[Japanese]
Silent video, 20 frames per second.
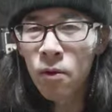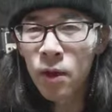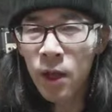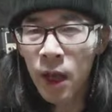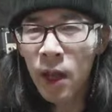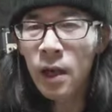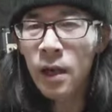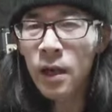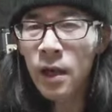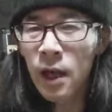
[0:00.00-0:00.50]

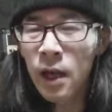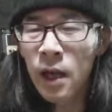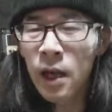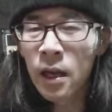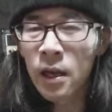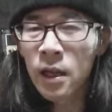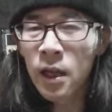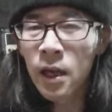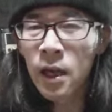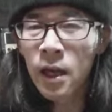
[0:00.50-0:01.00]
ね
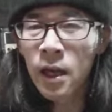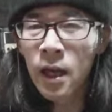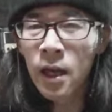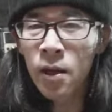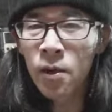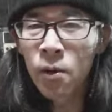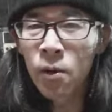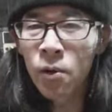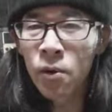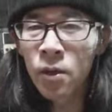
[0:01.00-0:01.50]
えー、電気
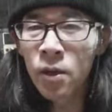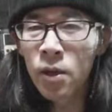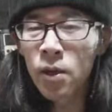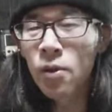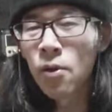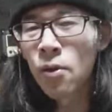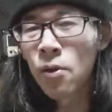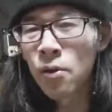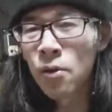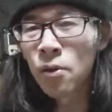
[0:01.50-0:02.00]
回路ってい
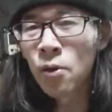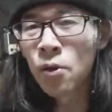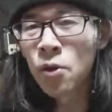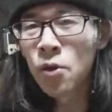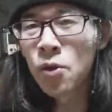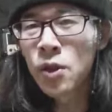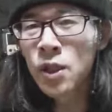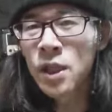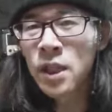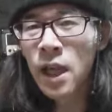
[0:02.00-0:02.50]
うのをご
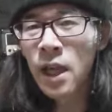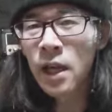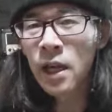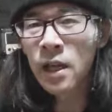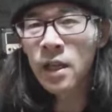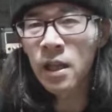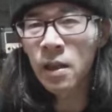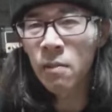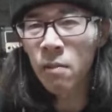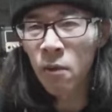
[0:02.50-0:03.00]
存知ない
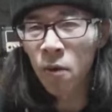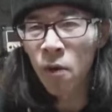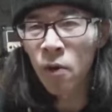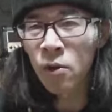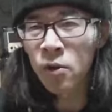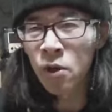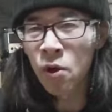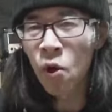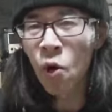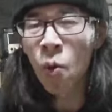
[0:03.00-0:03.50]
方も
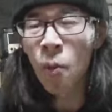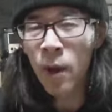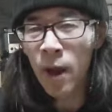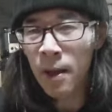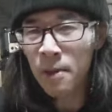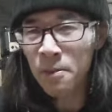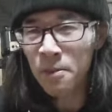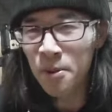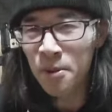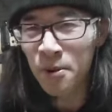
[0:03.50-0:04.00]
その
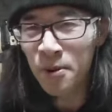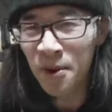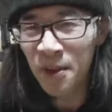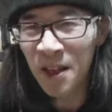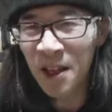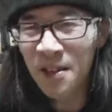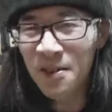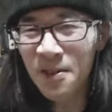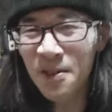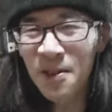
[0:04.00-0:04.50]
オペアンプと
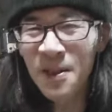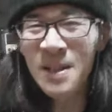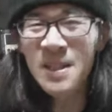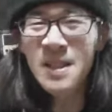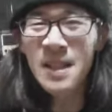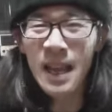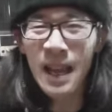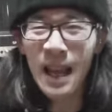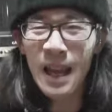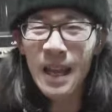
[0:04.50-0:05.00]
聞くとで
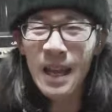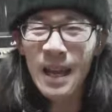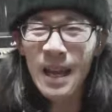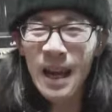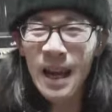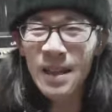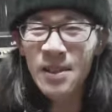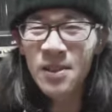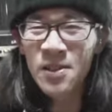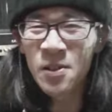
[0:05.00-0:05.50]
すね
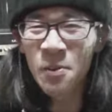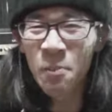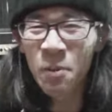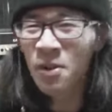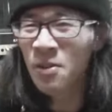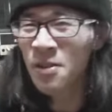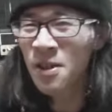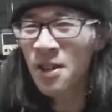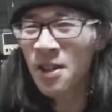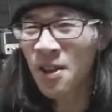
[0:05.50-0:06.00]
あちょっと
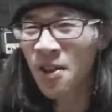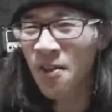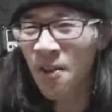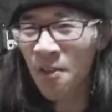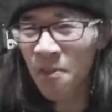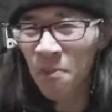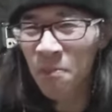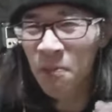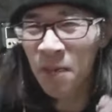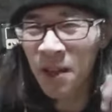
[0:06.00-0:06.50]
ピクッと
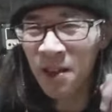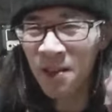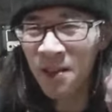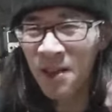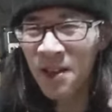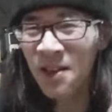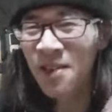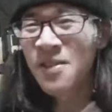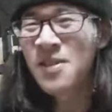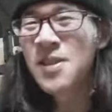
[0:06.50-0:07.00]
こうピクッ
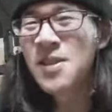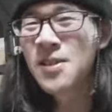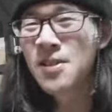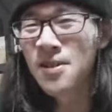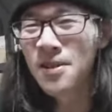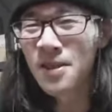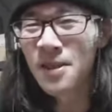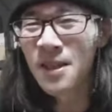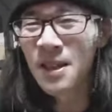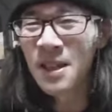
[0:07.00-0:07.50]
とこうす
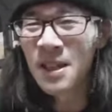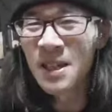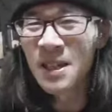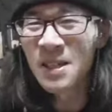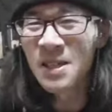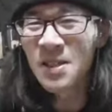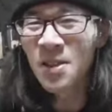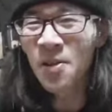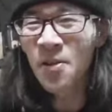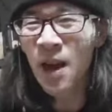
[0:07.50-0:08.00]
る
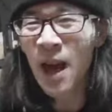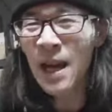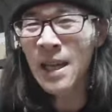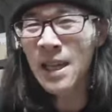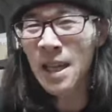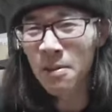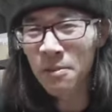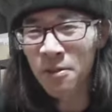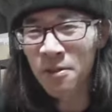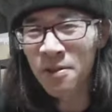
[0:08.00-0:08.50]
そういう
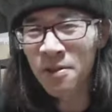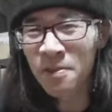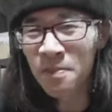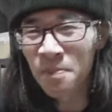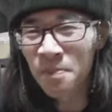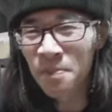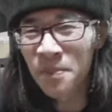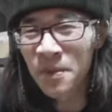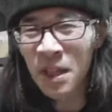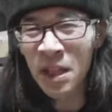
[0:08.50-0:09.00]
アイテム
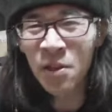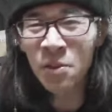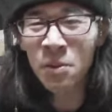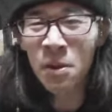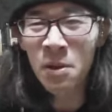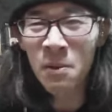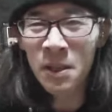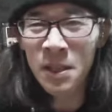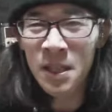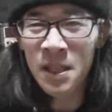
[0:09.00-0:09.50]
だと思
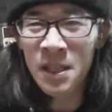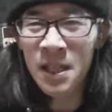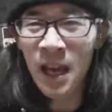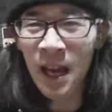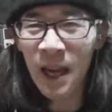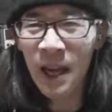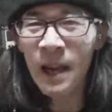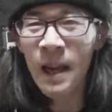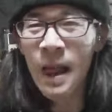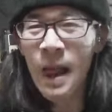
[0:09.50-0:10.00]
います。
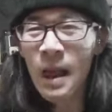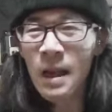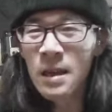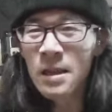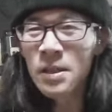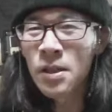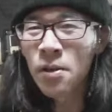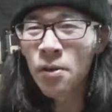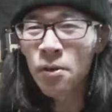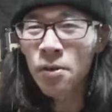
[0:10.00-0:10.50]
はい、
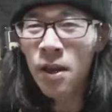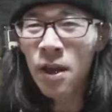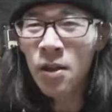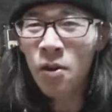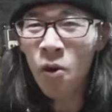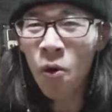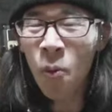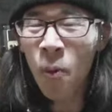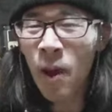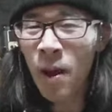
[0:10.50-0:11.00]
それほどあ
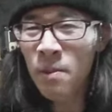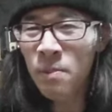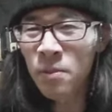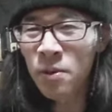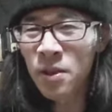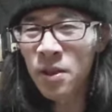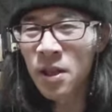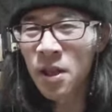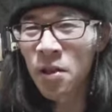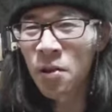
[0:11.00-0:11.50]
の
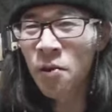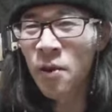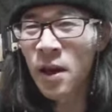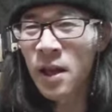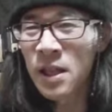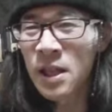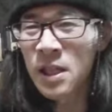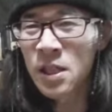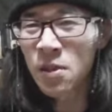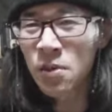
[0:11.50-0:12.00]
オペアンプっていうのは
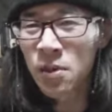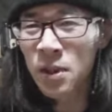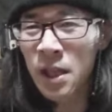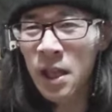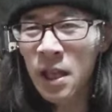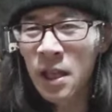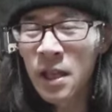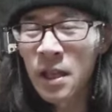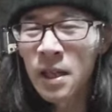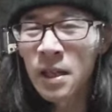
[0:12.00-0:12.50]
非常
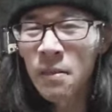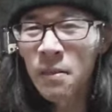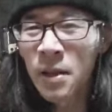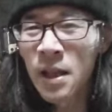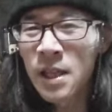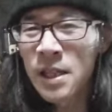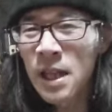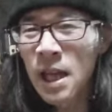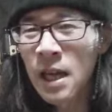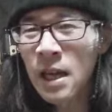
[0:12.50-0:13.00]
に
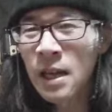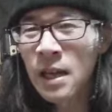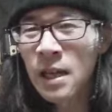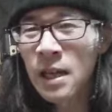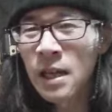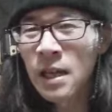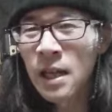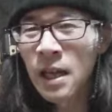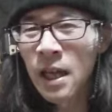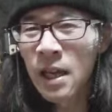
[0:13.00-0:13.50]
皆さん、
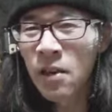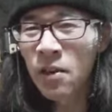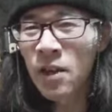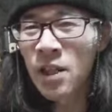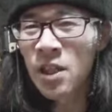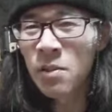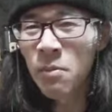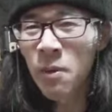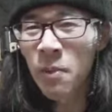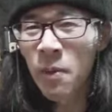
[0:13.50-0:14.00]
えーと、と
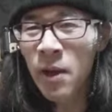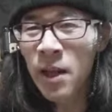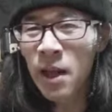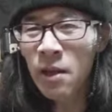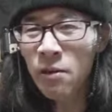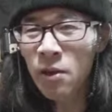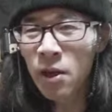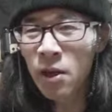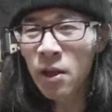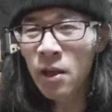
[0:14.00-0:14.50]
歪み
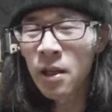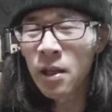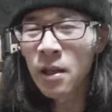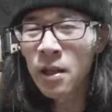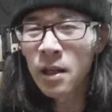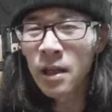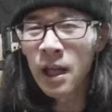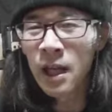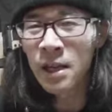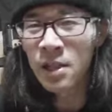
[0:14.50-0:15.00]
ペダルに
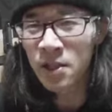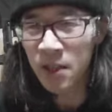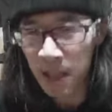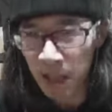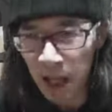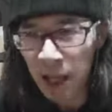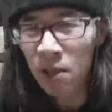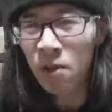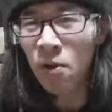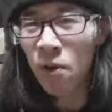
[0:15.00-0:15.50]
が好き
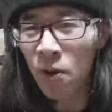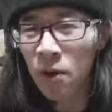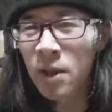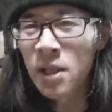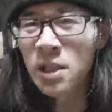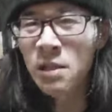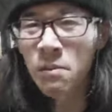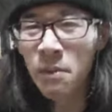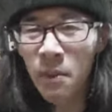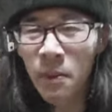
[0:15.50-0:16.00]
な人
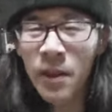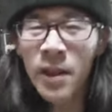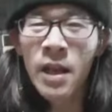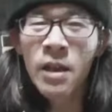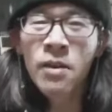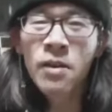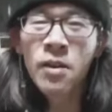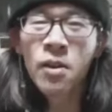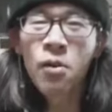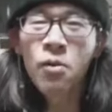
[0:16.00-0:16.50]
歪み
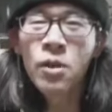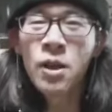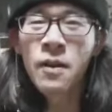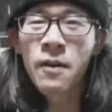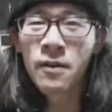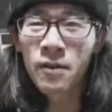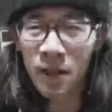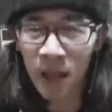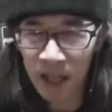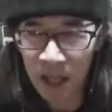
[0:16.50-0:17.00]
ペダルにこだ
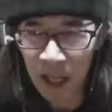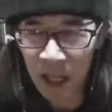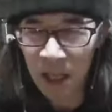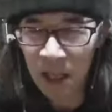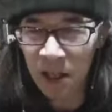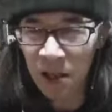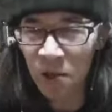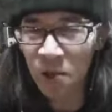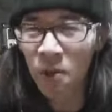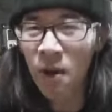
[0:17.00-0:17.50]
わる方っ
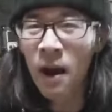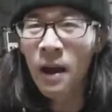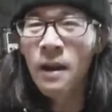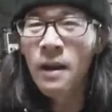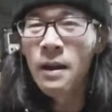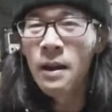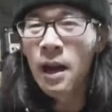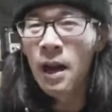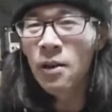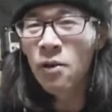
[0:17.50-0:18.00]
ていうのは
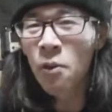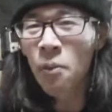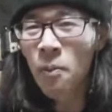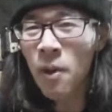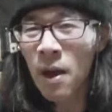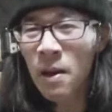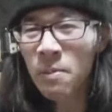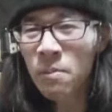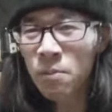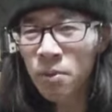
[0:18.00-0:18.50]
あの
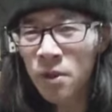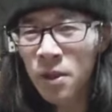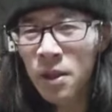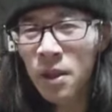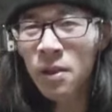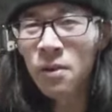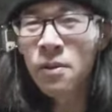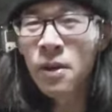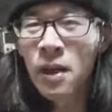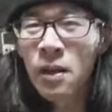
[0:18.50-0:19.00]
オペアンプっ
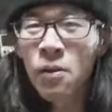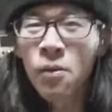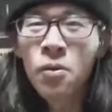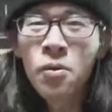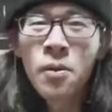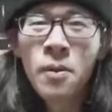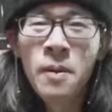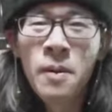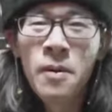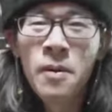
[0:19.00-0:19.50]
ていうあの
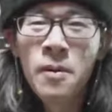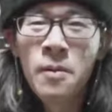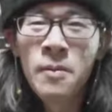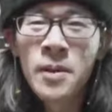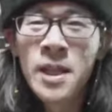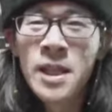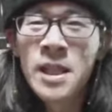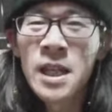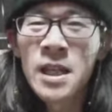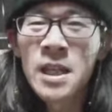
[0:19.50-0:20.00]
言葉を
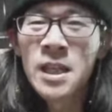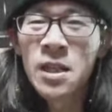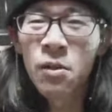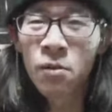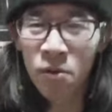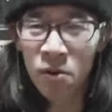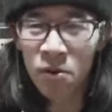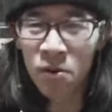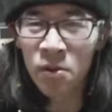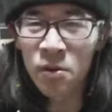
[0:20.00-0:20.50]
皆さんよ
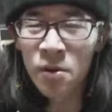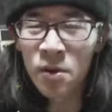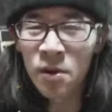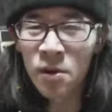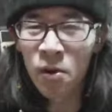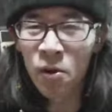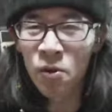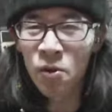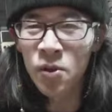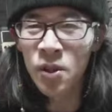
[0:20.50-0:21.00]
く
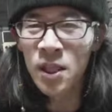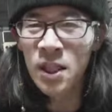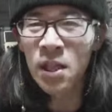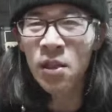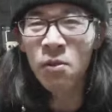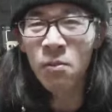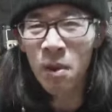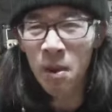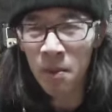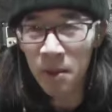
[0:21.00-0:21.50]
ご存知だ
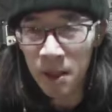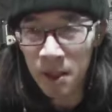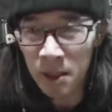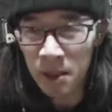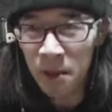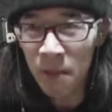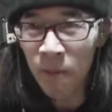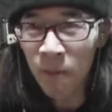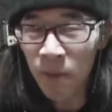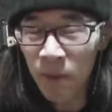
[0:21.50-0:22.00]
と思いま
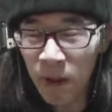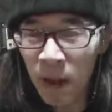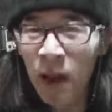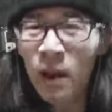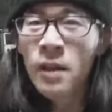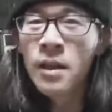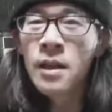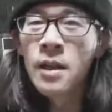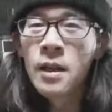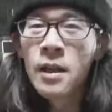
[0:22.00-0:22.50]
す。
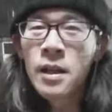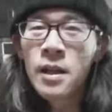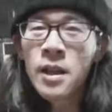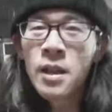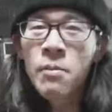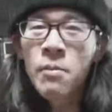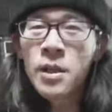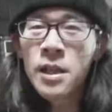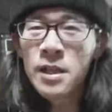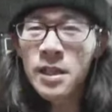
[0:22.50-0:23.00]
あ
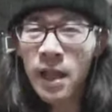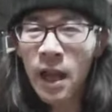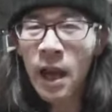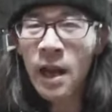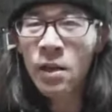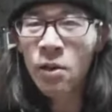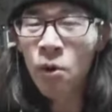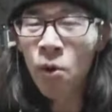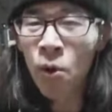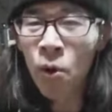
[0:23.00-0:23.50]
でもですね
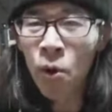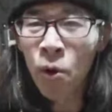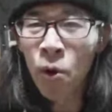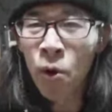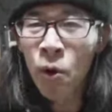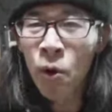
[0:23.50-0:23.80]
あの